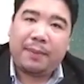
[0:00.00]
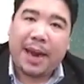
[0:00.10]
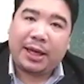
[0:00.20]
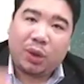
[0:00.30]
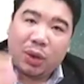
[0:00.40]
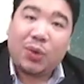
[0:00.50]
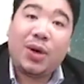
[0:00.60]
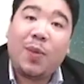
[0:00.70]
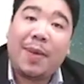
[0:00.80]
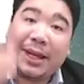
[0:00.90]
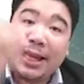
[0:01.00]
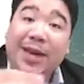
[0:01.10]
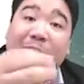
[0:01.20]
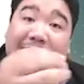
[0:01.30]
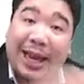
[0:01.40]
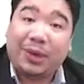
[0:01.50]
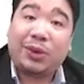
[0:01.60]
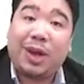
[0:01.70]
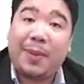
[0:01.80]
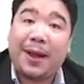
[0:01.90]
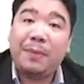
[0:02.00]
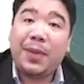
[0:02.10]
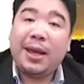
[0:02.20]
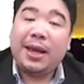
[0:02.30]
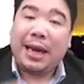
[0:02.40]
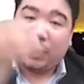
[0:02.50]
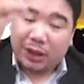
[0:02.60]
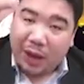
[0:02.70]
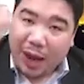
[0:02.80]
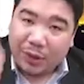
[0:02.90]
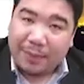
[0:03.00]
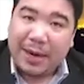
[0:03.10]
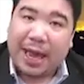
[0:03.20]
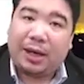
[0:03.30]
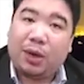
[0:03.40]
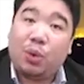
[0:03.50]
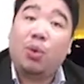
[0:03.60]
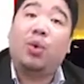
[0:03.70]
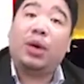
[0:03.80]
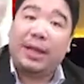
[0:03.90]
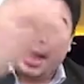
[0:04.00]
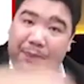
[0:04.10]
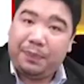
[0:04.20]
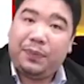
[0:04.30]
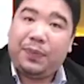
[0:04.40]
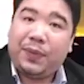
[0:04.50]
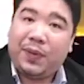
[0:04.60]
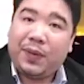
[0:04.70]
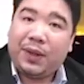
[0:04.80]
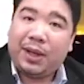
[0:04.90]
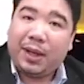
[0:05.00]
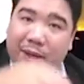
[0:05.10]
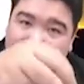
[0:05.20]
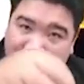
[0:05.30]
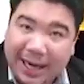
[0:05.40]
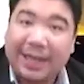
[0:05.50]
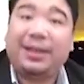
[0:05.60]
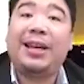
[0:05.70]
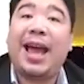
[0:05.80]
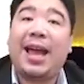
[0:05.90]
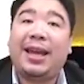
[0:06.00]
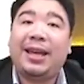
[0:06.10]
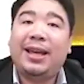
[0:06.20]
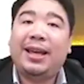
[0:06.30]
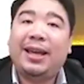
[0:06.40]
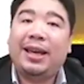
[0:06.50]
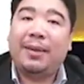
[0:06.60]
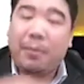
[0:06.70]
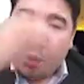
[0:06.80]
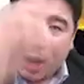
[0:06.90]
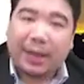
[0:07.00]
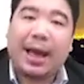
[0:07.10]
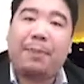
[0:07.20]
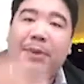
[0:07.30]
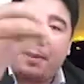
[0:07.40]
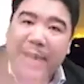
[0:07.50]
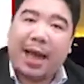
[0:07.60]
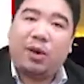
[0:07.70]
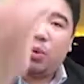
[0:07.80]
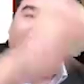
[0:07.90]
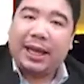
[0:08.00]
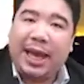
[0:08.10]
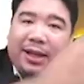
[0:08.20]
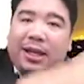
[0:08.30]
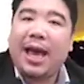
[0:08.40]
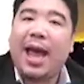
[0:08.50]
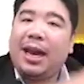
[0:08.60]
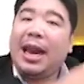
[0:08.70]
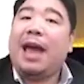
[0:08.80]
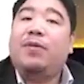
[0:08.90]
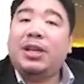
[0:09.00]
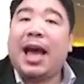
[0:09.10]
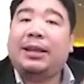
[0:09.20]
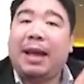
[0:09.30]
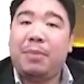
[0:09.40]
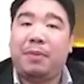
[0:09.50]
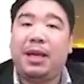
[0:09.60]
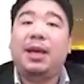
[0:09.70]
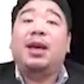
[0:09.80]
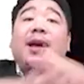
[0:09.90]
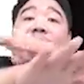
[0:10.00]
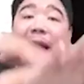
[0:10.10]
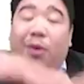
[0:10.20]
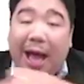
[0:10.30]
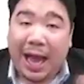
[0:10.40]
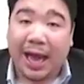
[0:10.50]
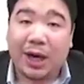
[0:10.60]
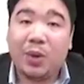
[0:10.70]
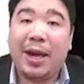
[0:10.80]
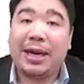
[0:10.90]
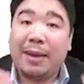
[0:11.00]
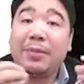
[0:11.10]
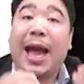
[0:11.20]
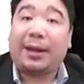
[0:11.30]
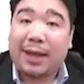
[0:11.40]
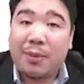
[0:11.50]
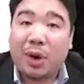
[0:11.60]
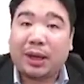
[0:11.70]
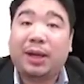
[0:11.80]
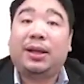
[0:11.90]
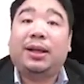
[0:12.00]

มันต้องดูด้วยว่ามันกี่หน่วยเกรดถูกต้องไหมเราจะต้องเอาน้ำหนักเนี่ยคูณกับเกรดที่ได้ บวกกับน้ำหนักคูณัเกรดที่ได้หลายๆ วิชาทำแบบนี้ แล้วหารด้วยน้ำหนักทั้งหมดก็คื